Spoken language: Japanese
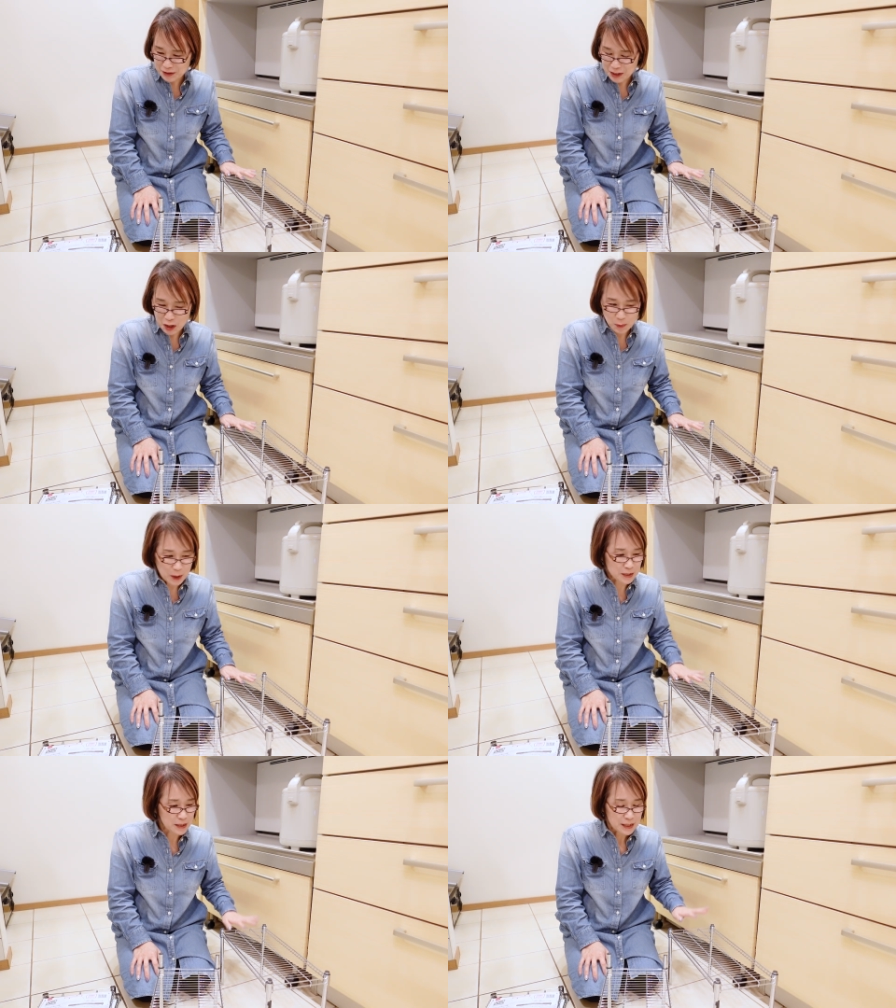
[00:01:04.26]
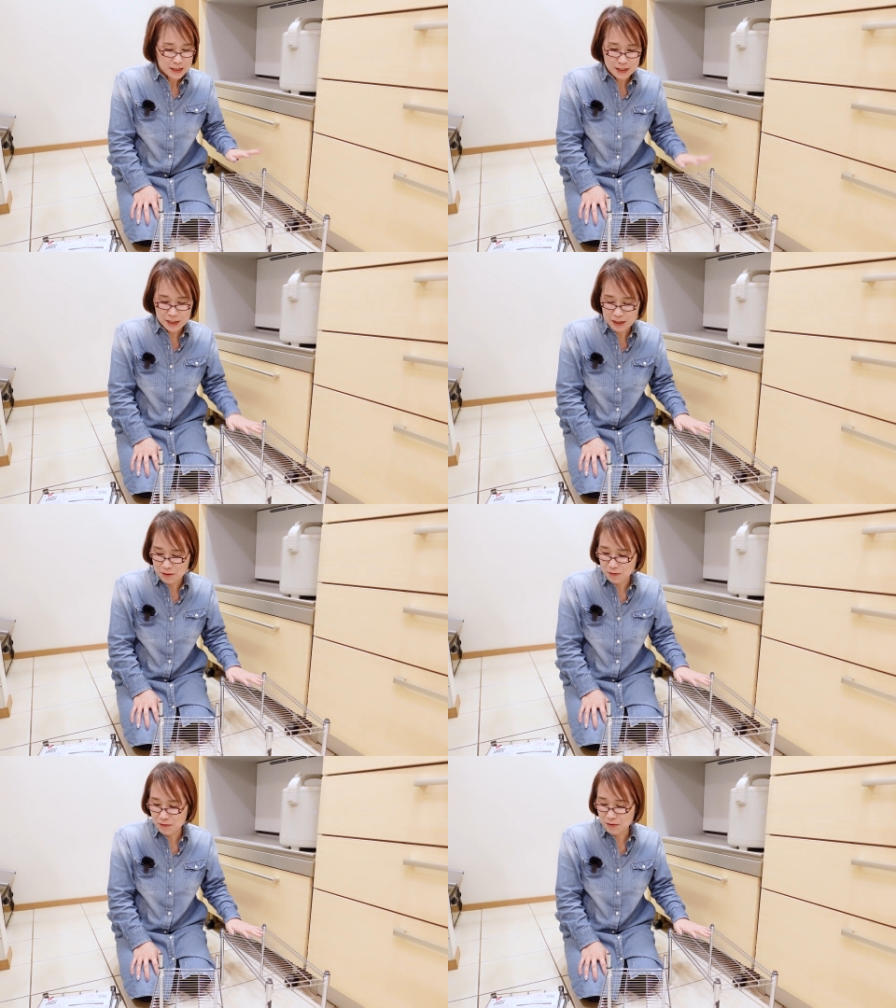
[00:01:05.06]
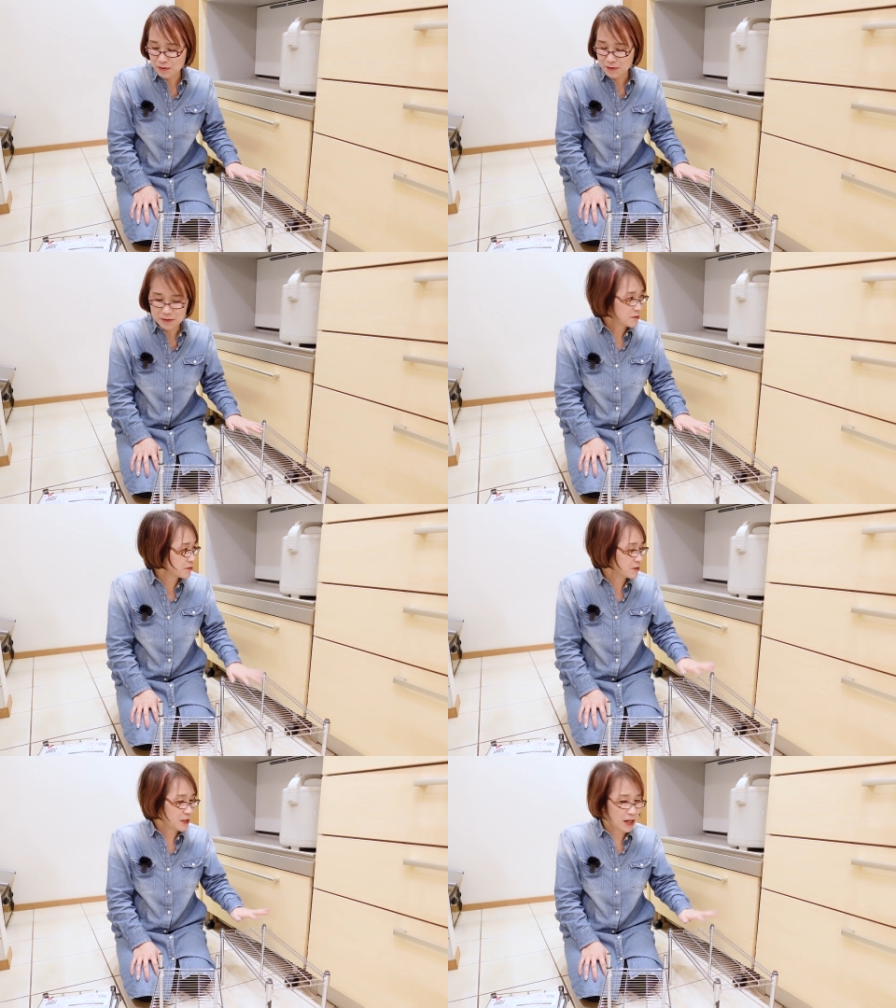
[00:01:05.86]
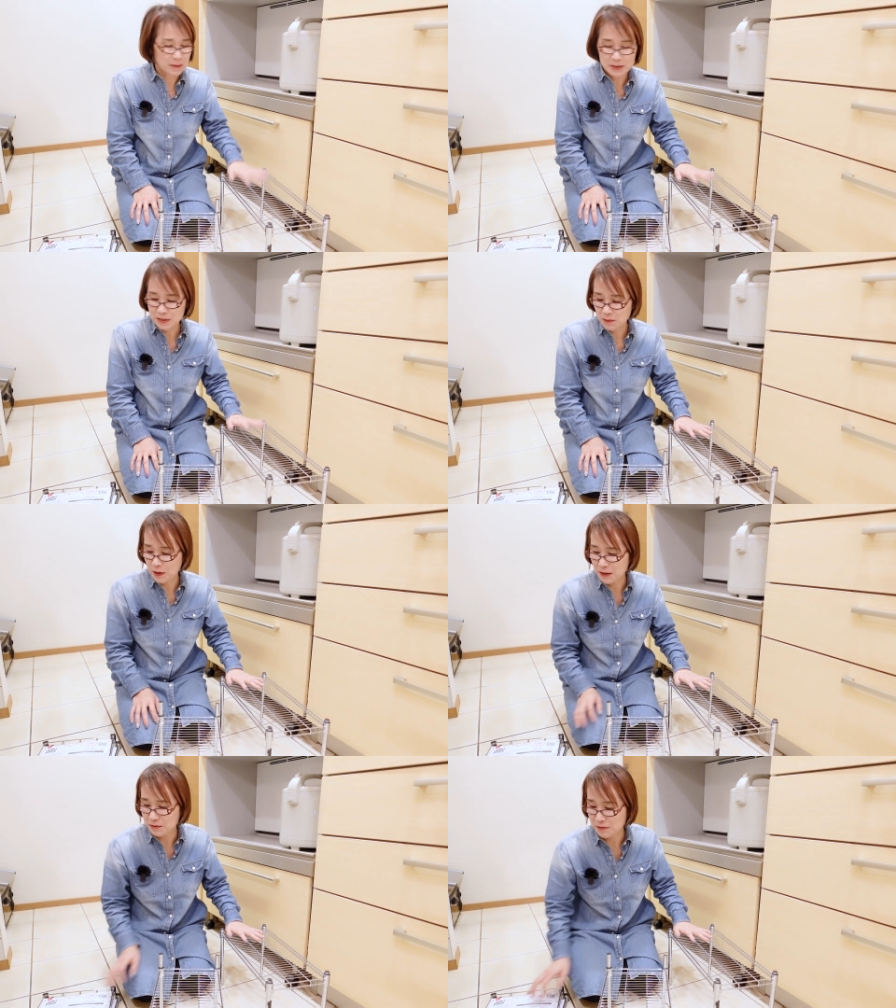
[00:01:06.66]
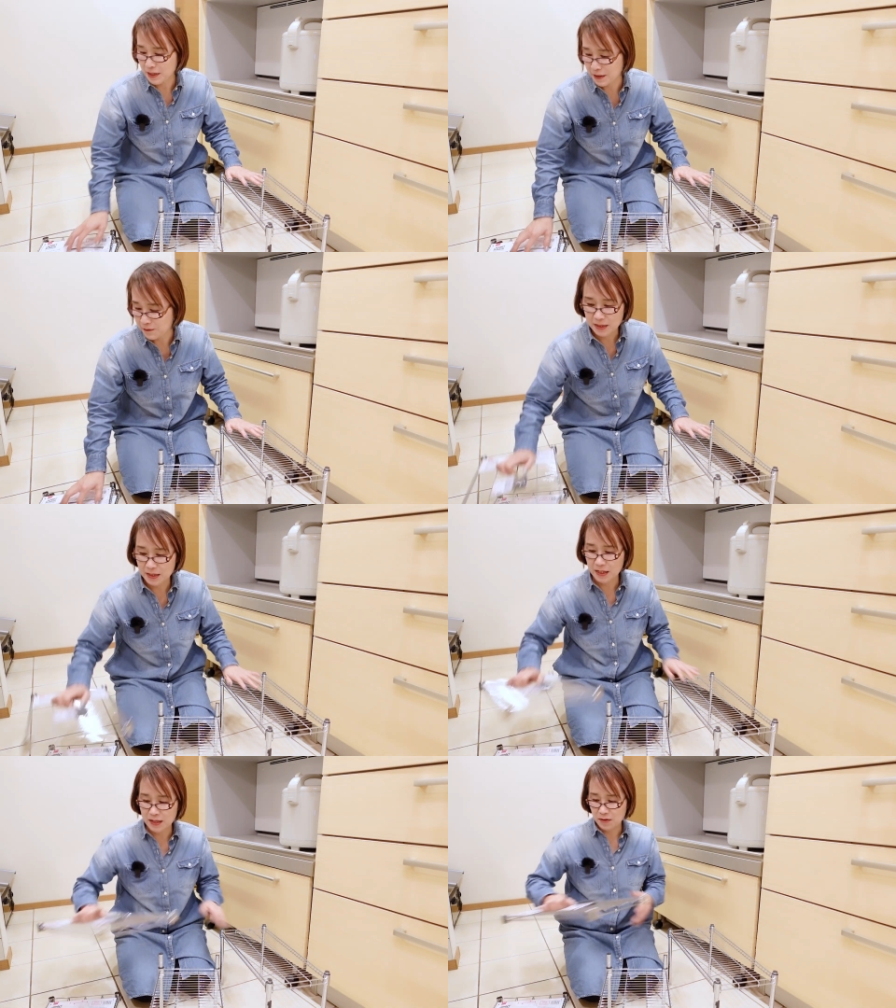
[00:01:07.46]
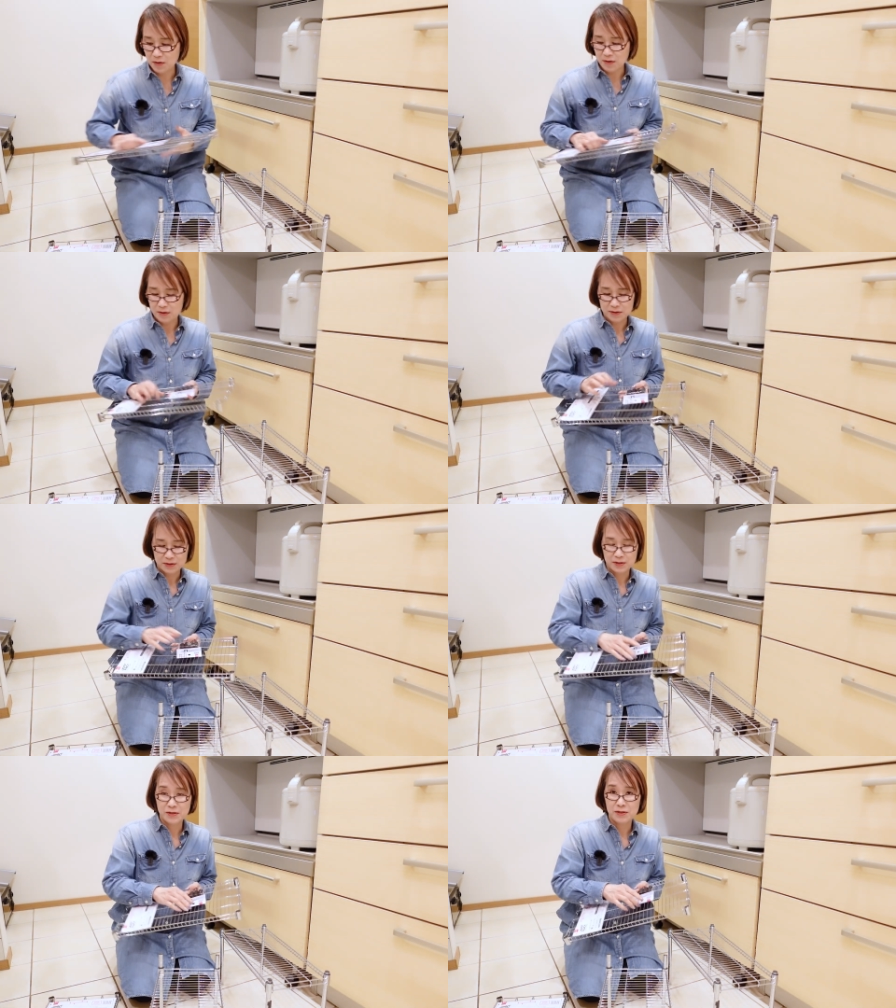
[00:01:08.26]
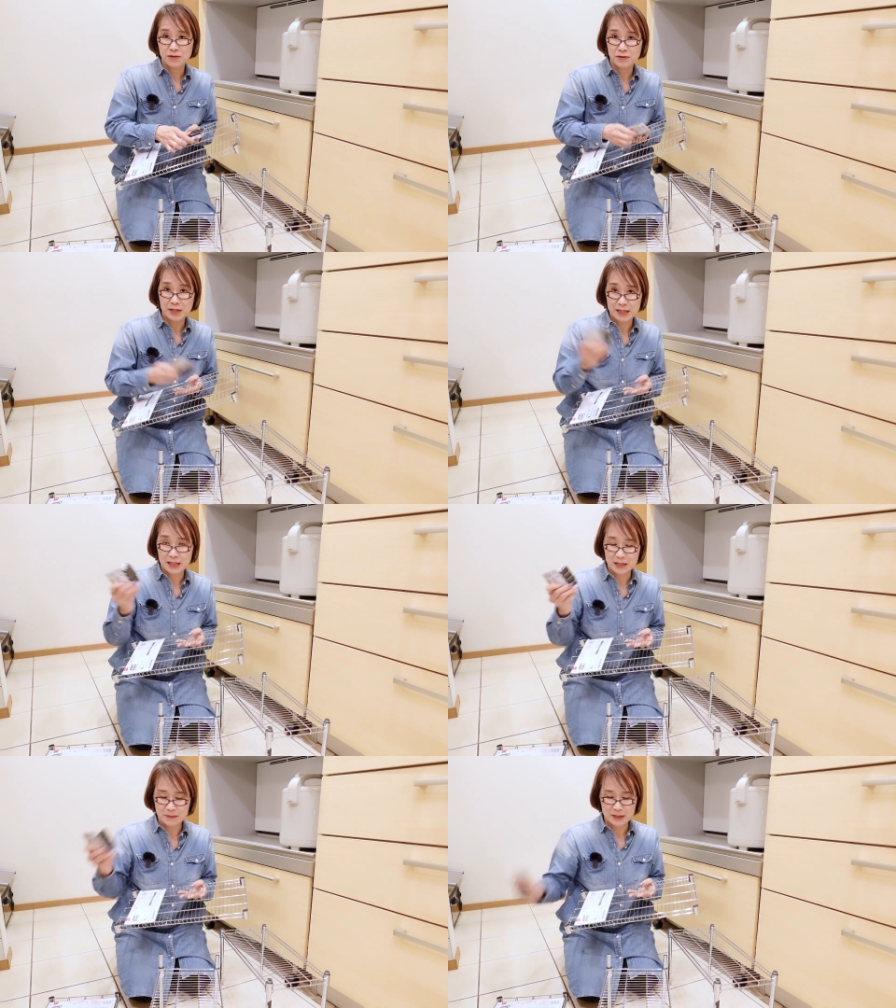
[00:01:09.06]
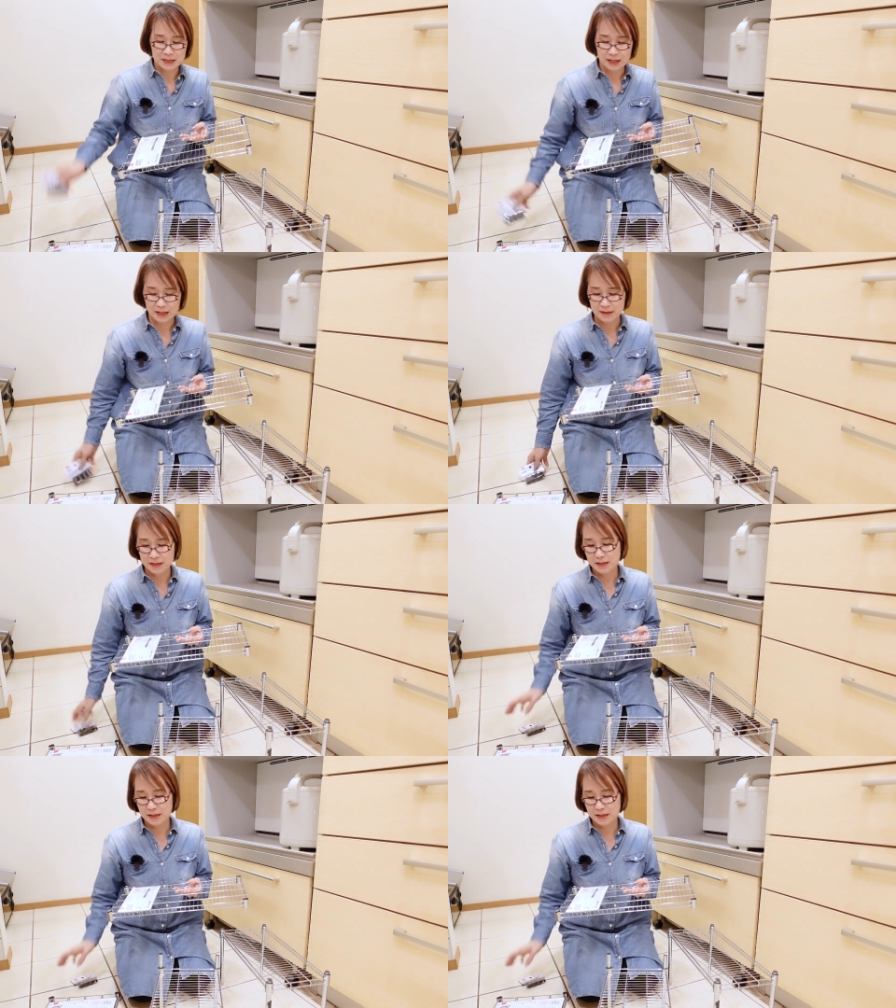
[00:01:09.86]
使います。ただこのこれ幅狭いので板とジョイントを買ってきました。